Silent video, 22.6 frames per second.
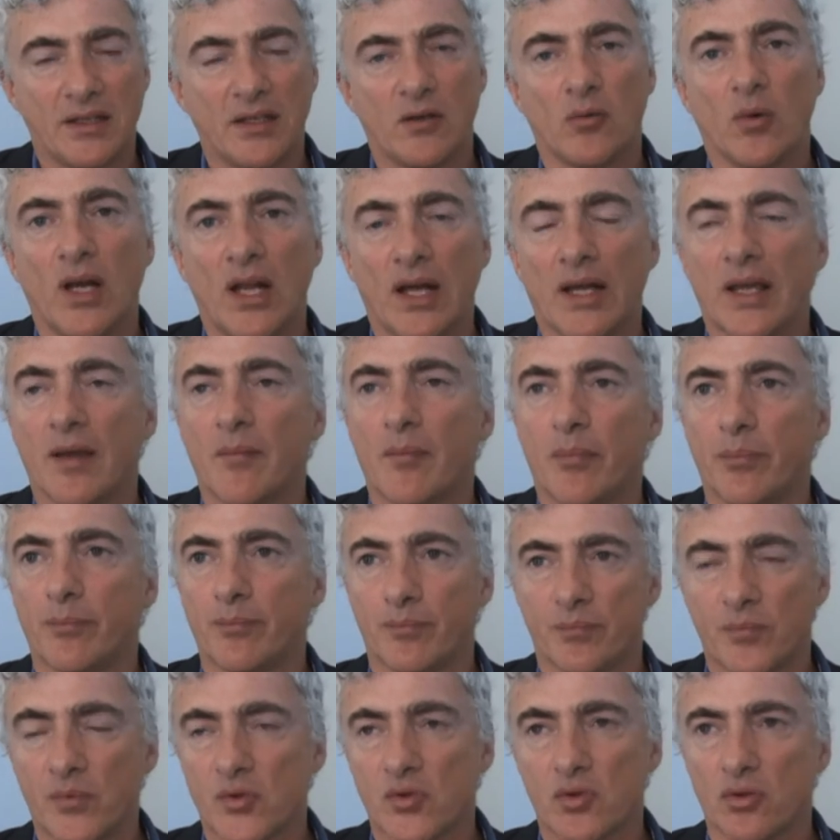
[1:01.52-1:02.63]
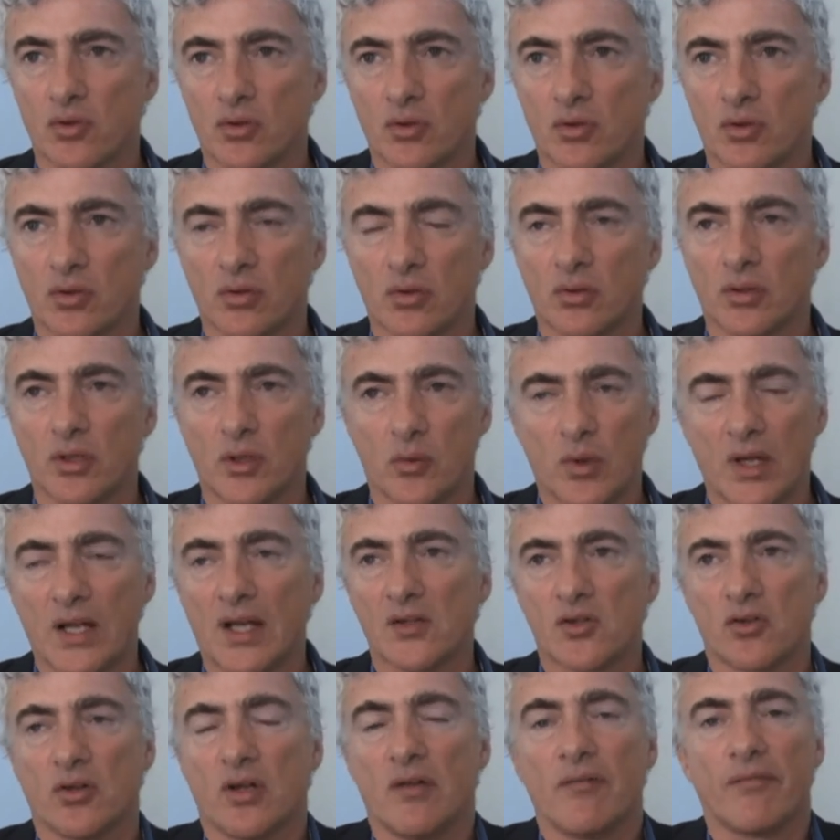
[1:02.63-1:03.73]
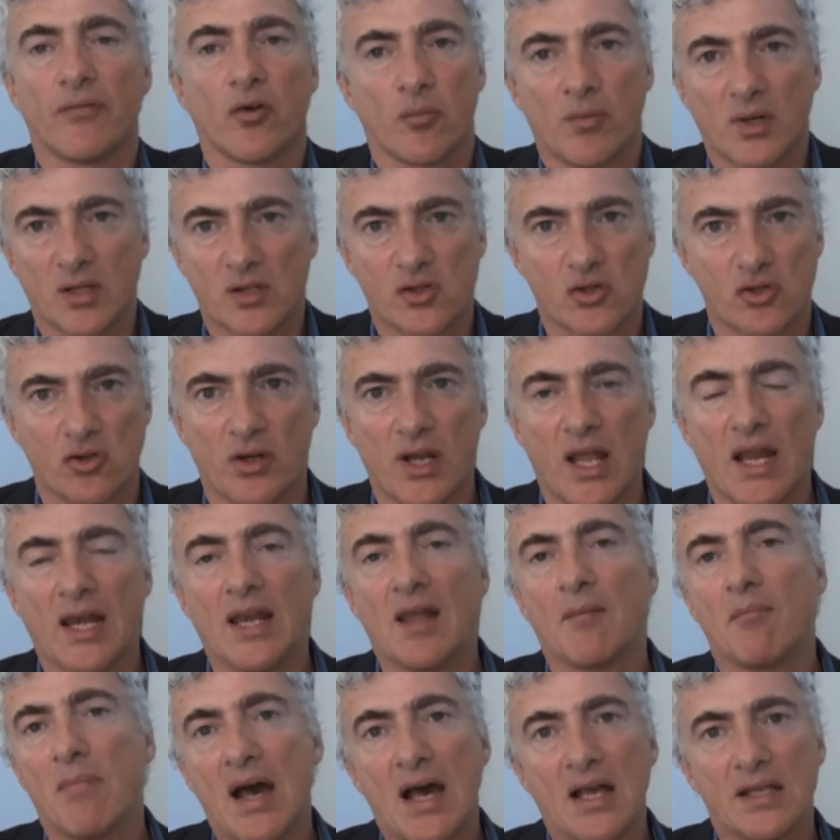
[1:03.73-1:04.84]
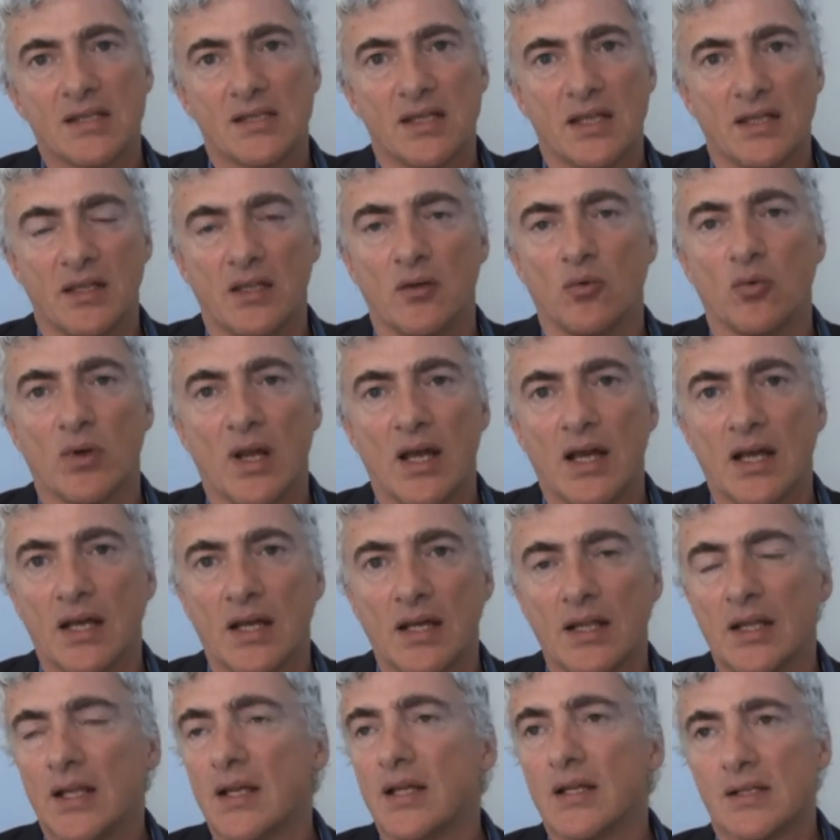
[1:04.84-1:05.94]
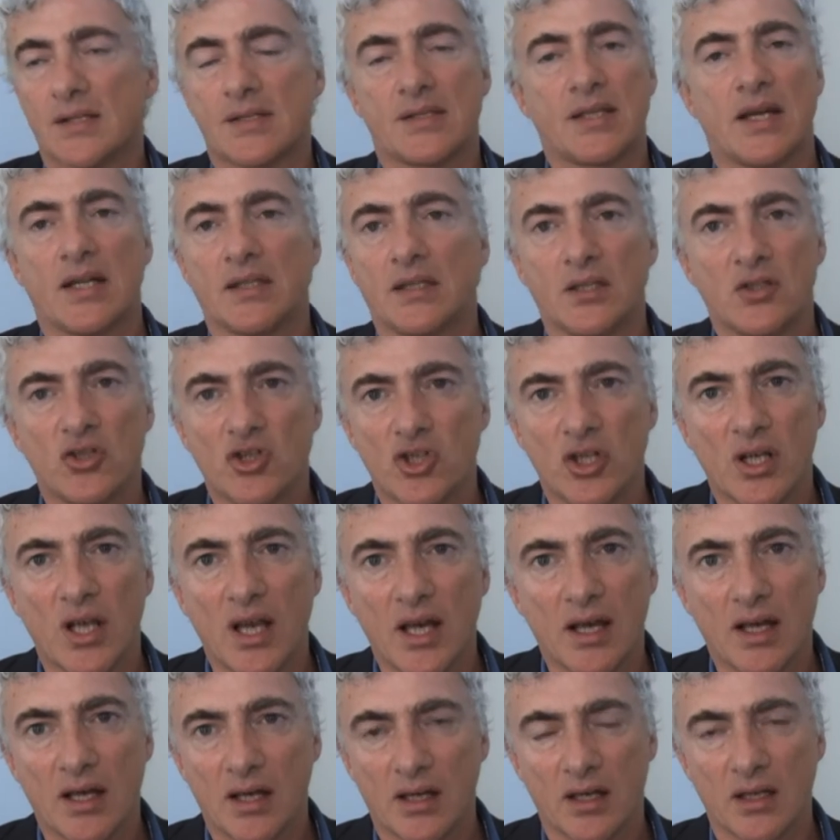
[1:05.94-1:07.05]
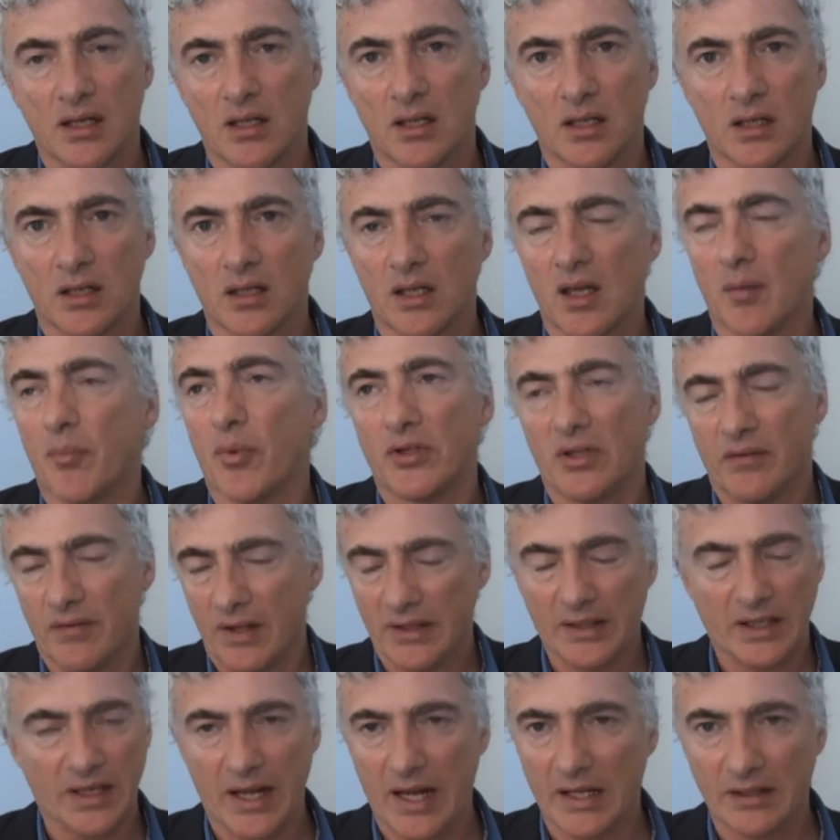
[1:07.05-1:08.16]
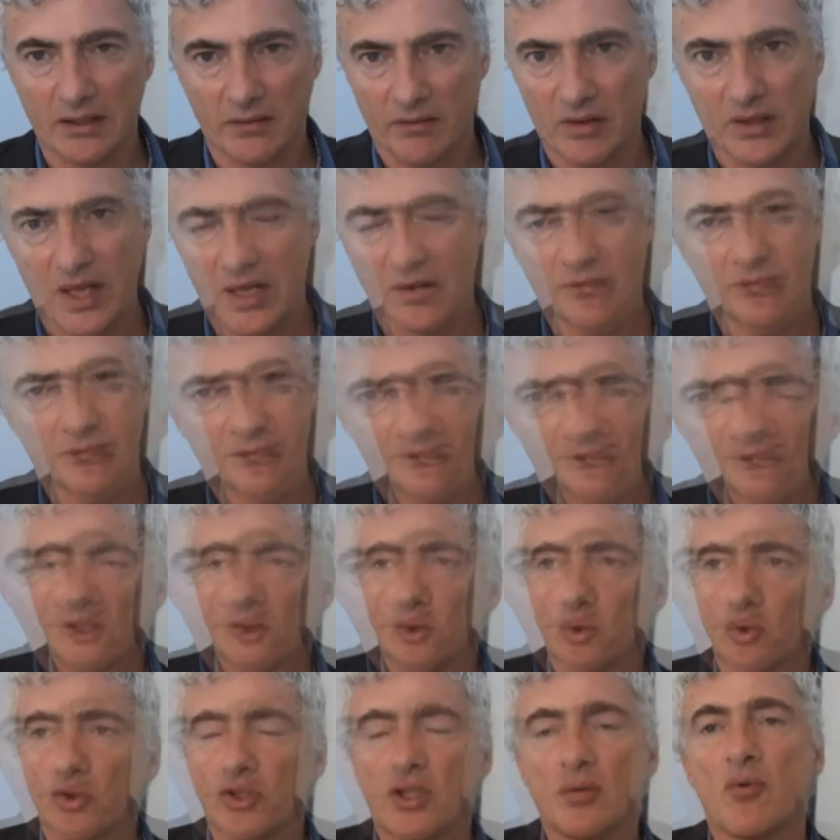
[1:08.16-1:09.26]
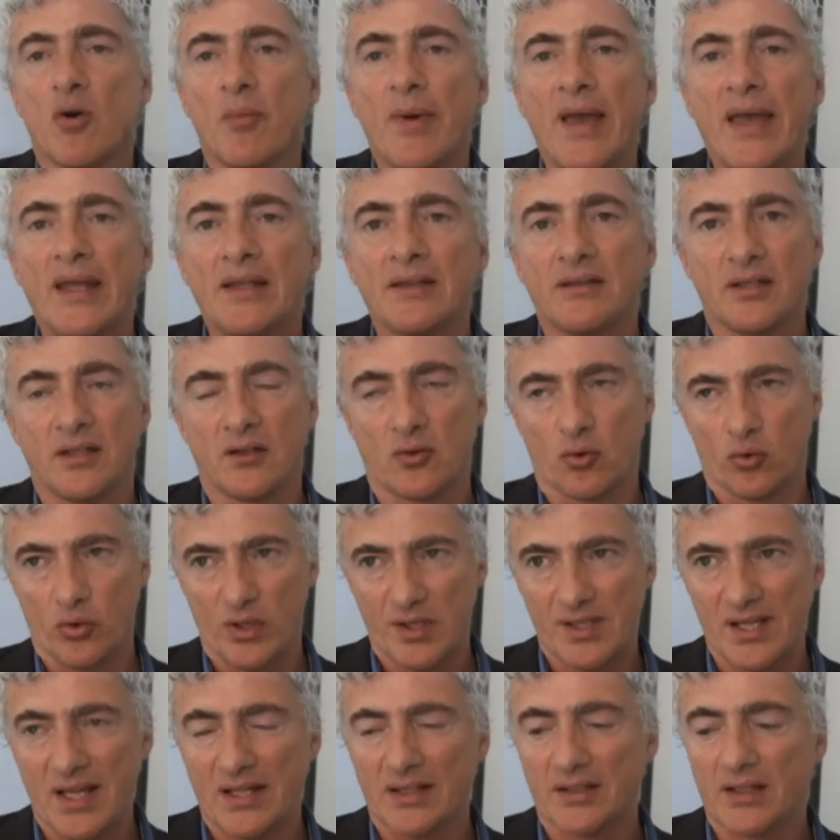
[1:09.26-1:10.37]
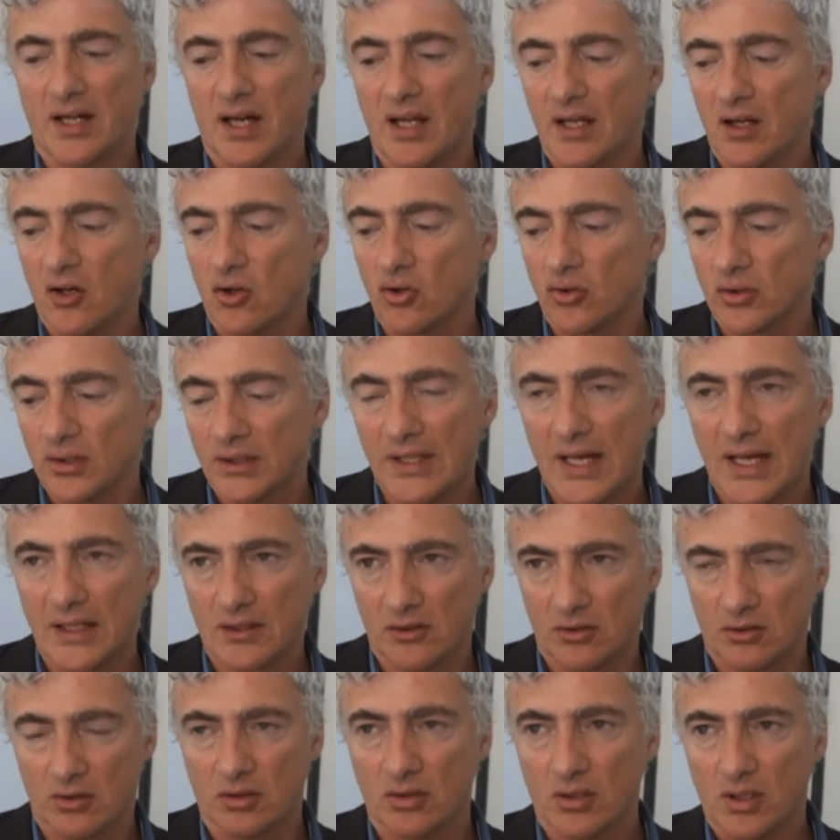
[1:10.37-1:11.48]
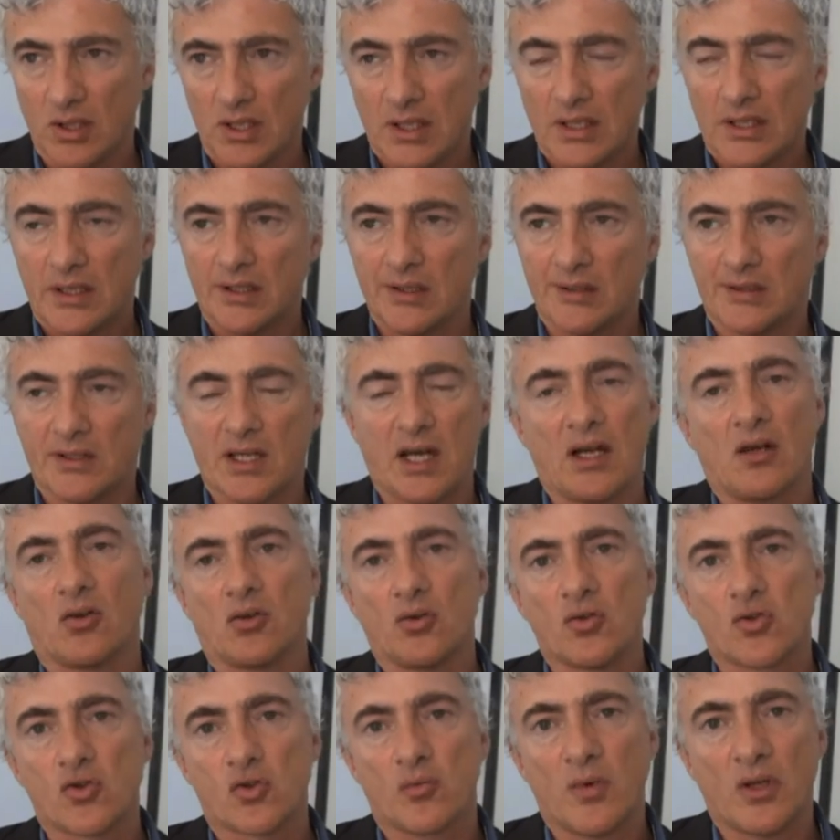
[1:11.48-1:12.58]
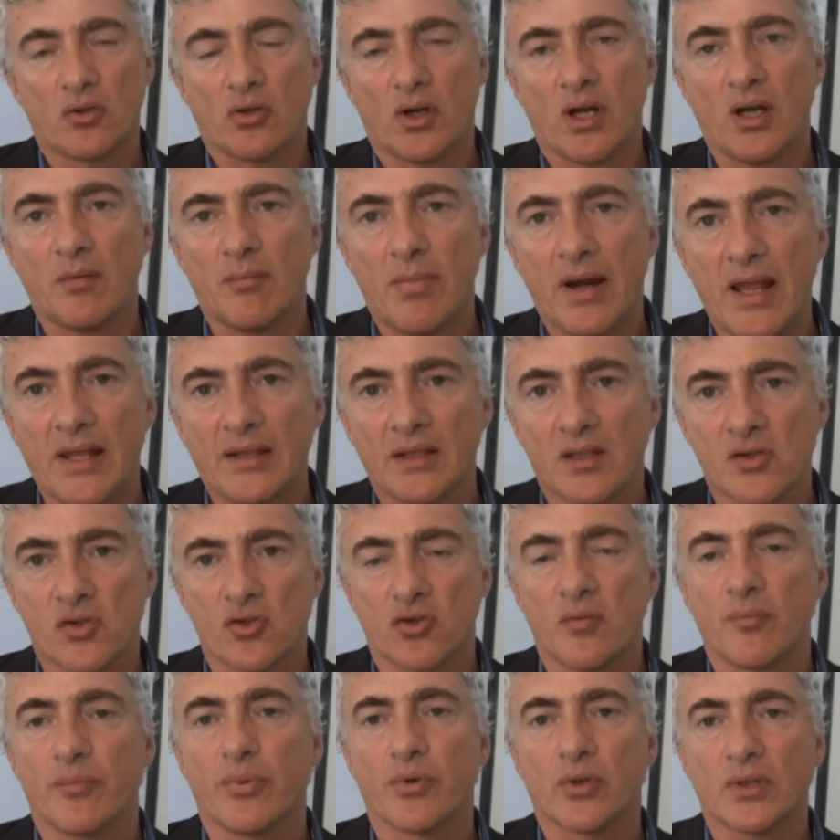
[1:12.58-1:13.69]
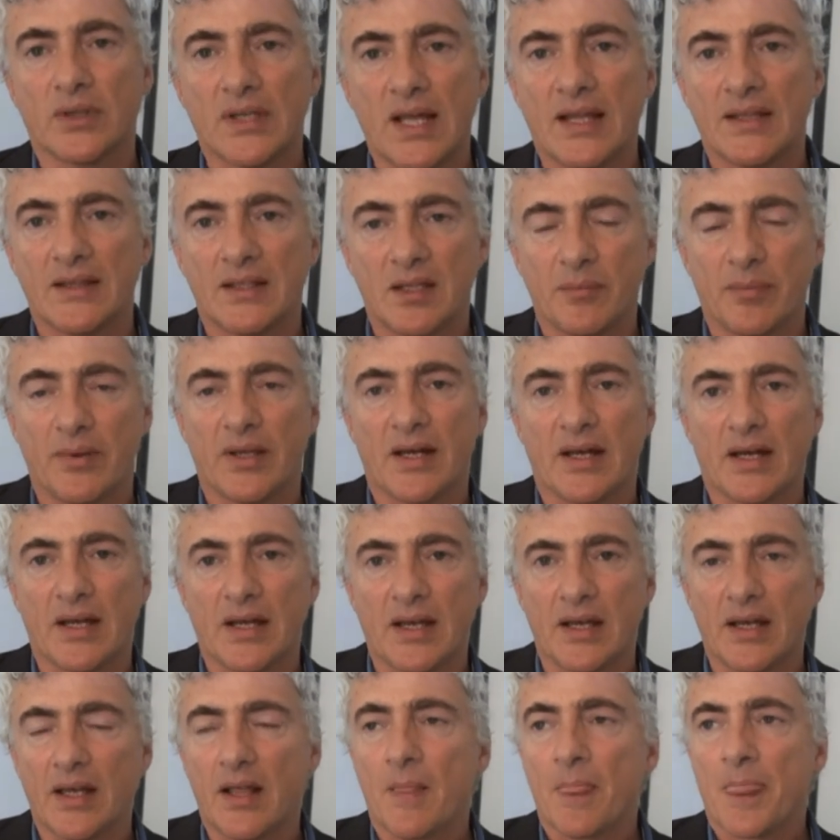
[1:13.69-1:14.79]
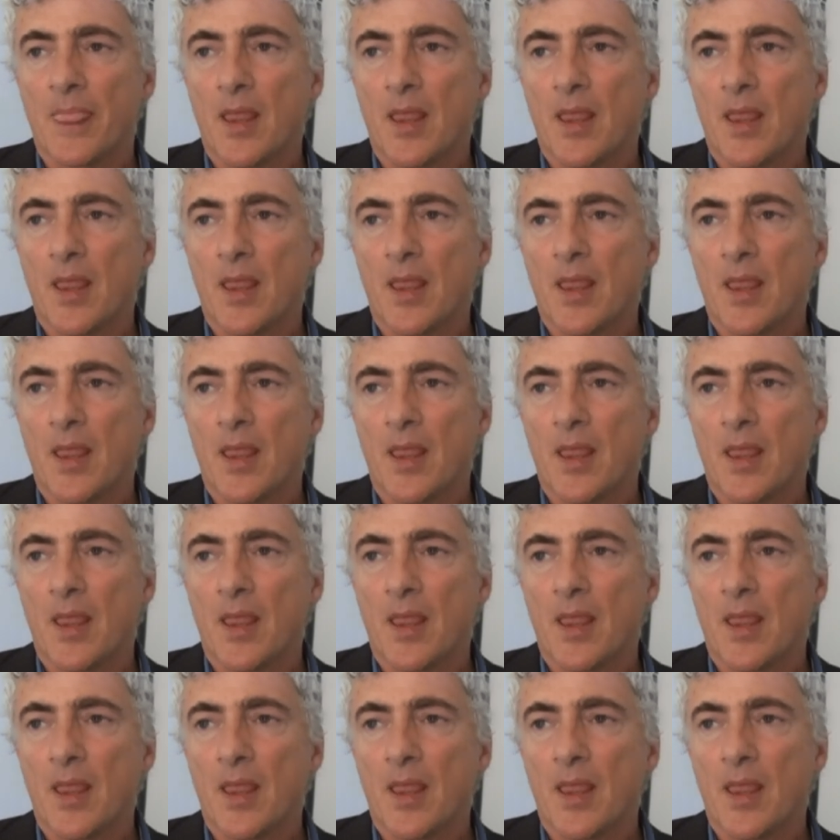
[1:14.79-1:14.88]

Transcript: di quella che sono di quelle che sono le informazioni alla base di una strategia che poi diventa creatività tutti i momenti in cui si entra in contatto eh, tra il consumatore e il brand sono importanti per,